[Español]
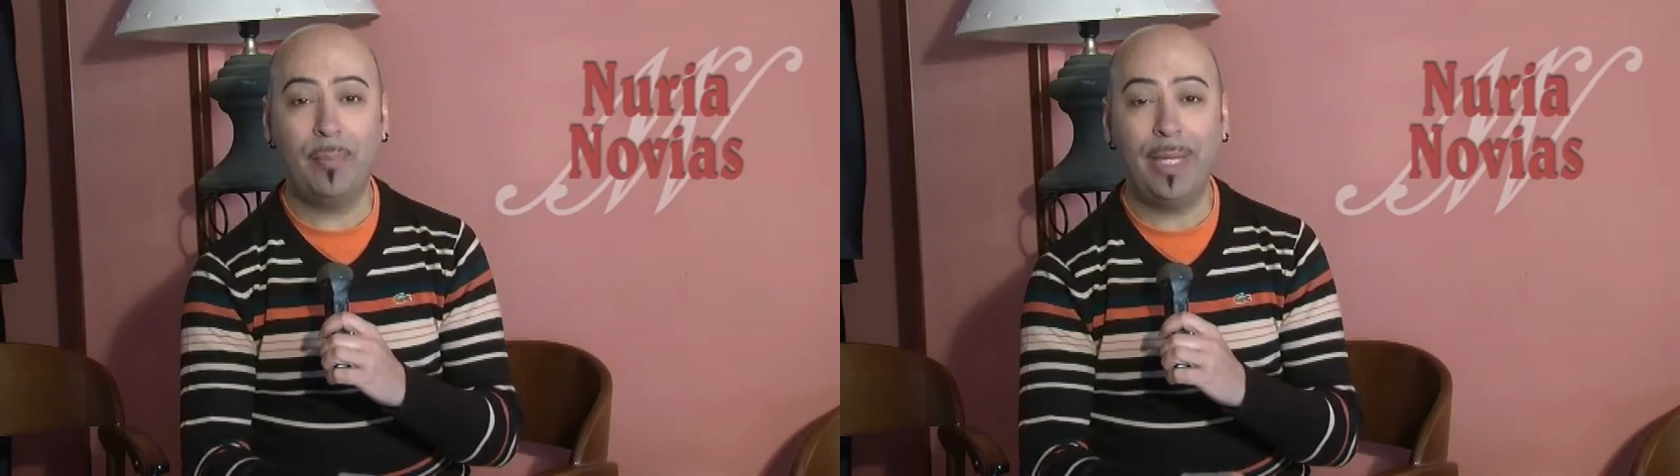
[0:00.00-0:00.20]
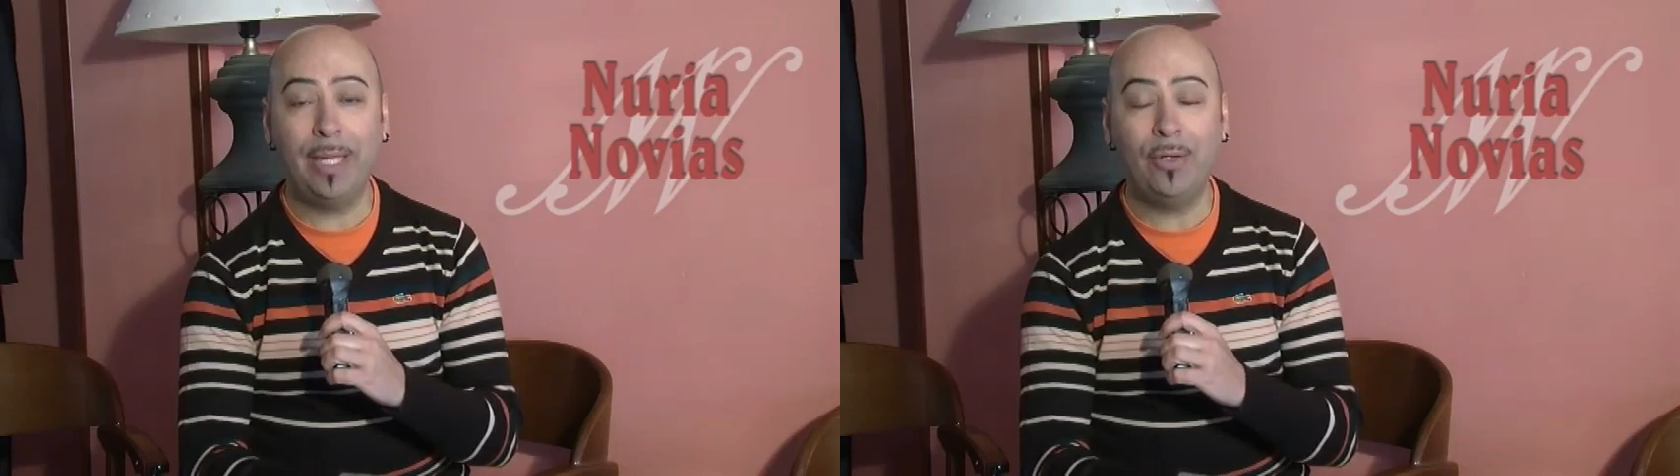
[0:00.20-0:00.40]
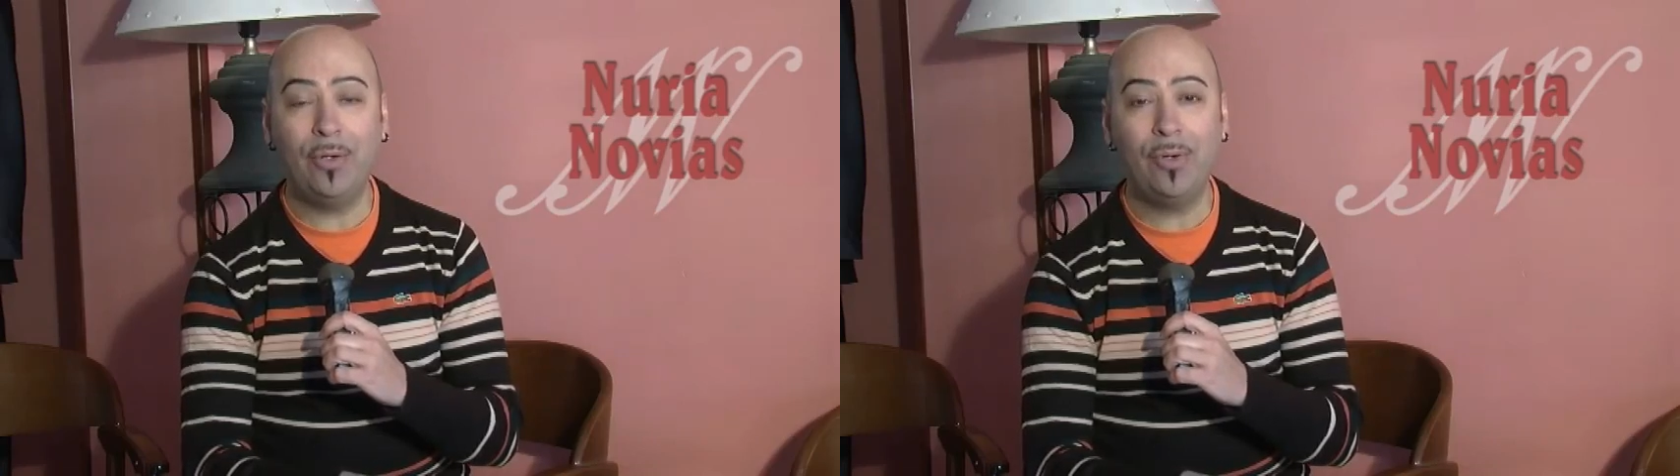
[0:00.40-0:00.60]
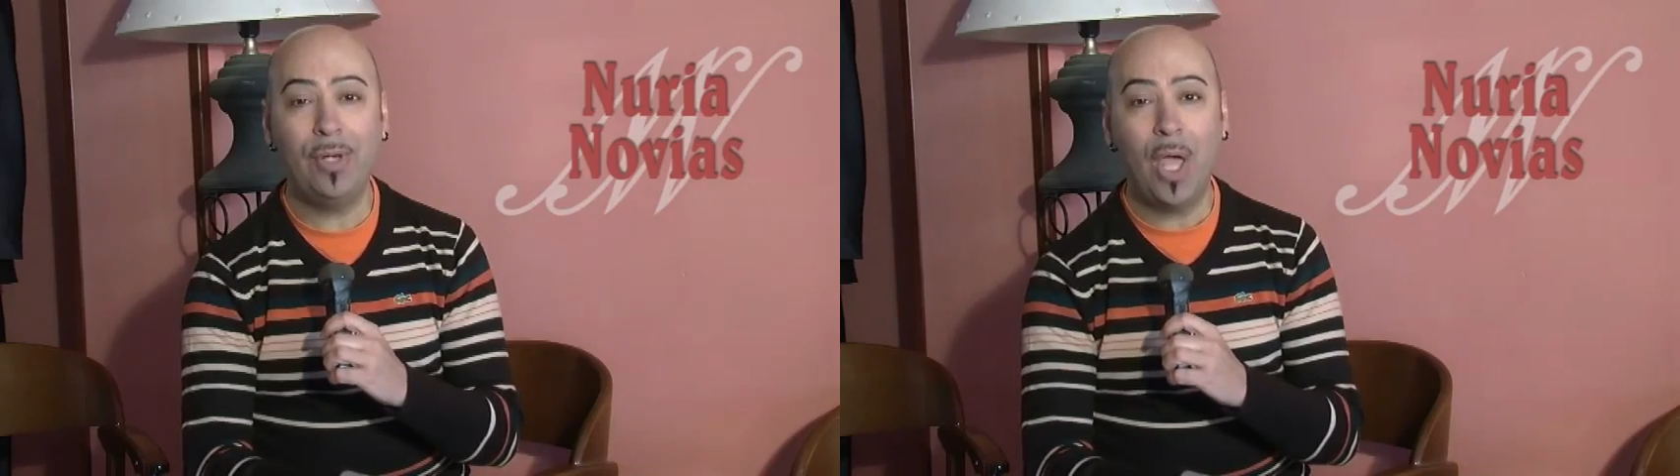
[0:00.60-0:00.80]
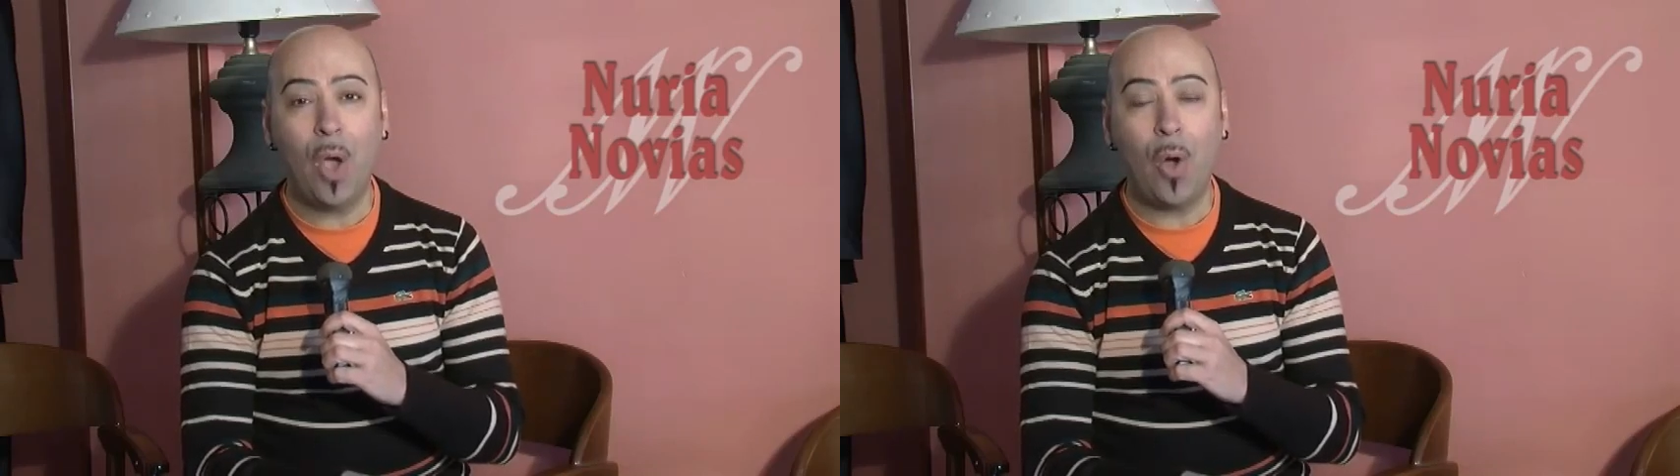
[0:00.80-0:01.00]
Pero
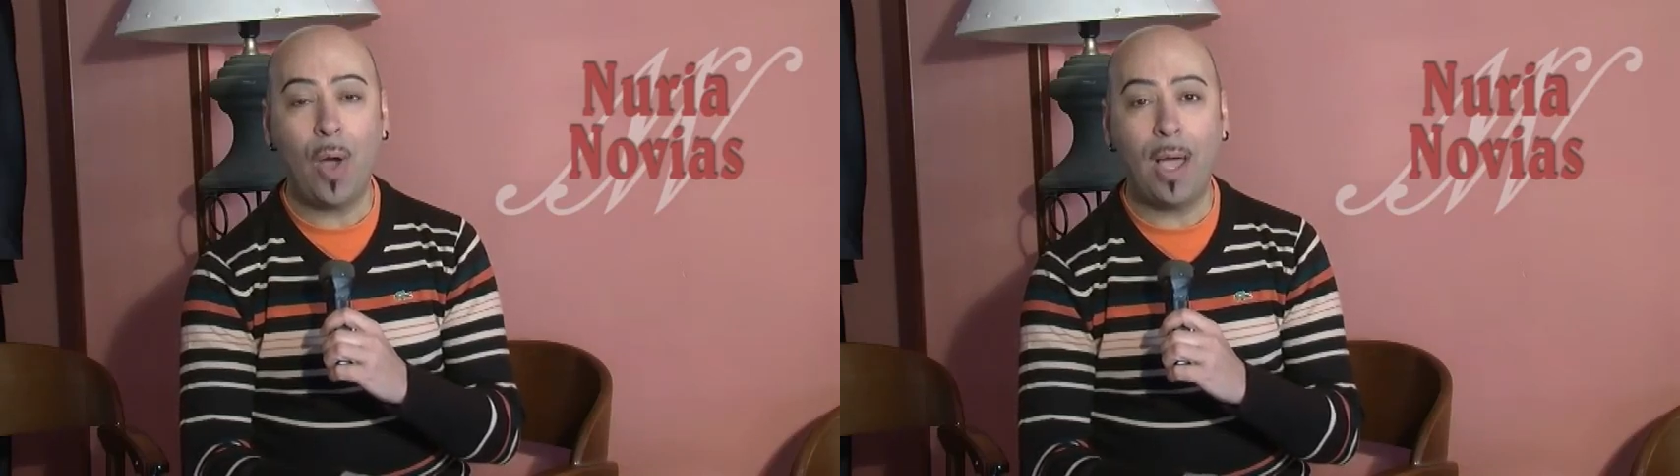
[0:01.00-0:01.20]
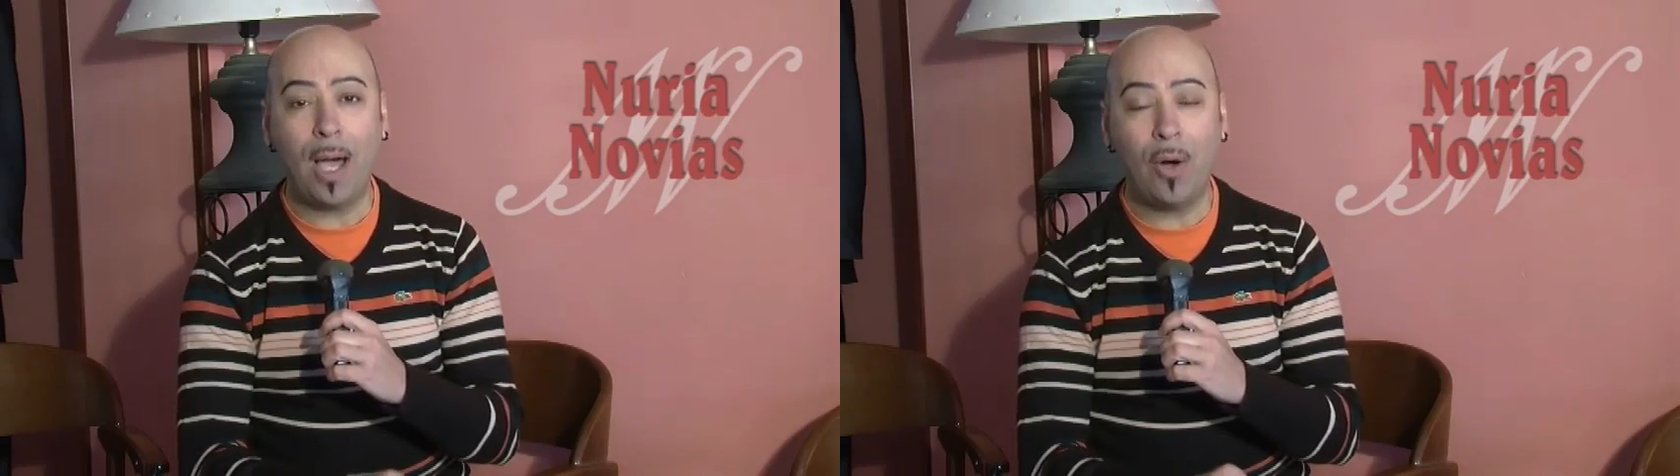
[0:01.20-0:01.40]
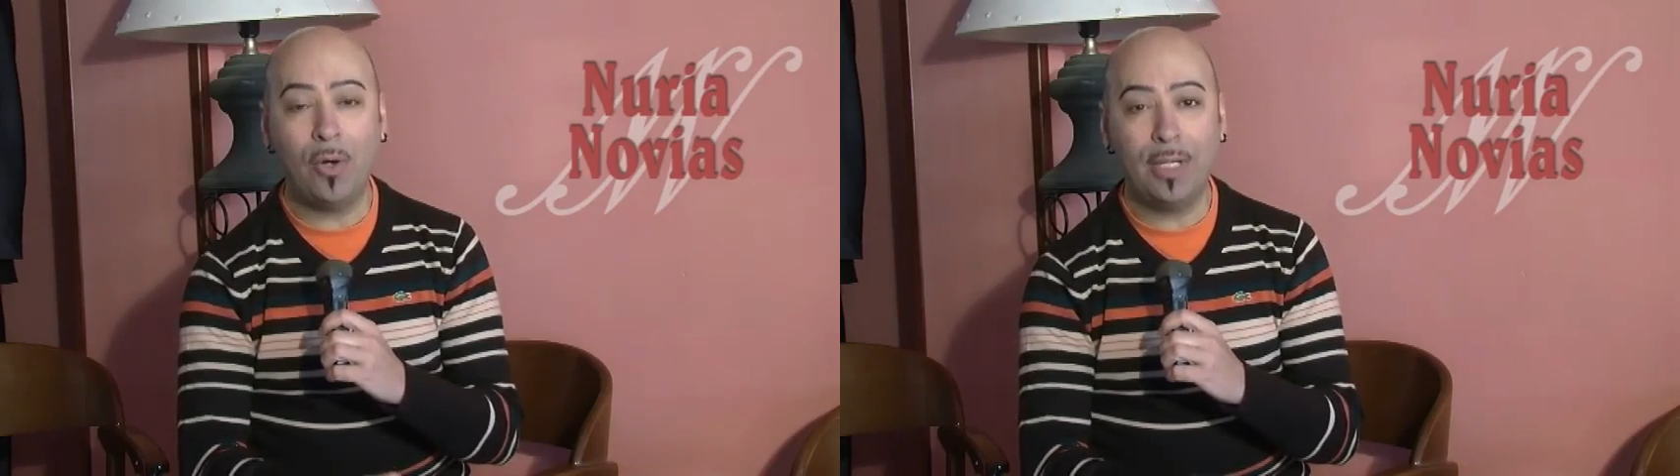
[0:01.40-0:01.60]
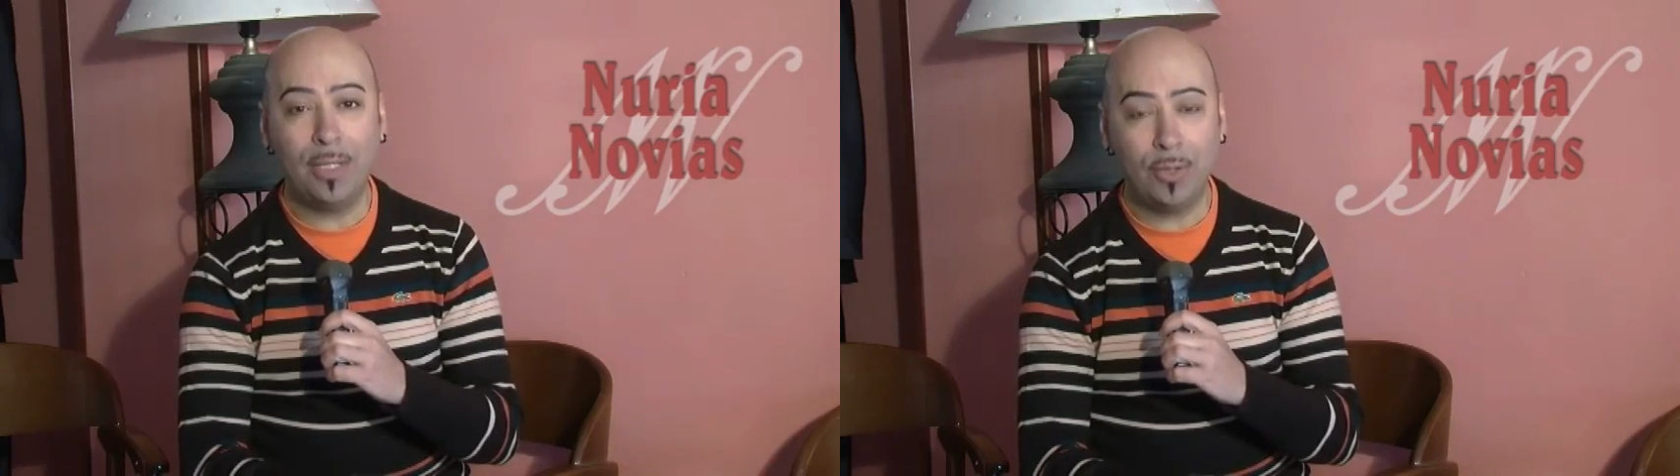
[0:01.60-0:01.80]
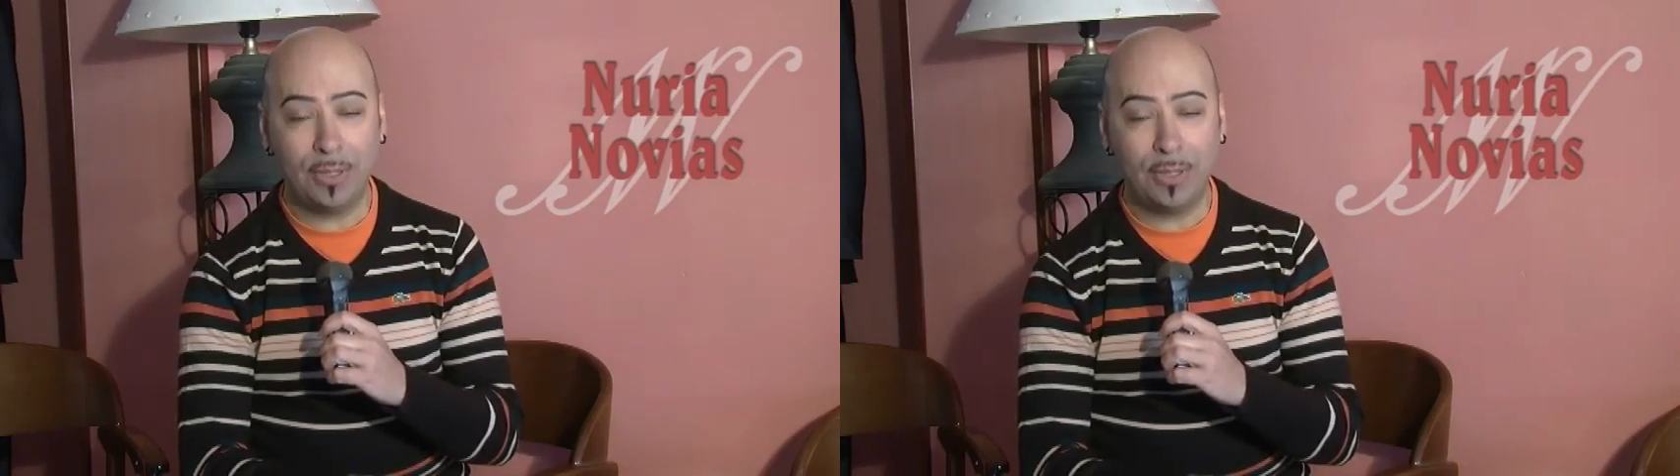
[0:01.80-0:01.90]
ahora en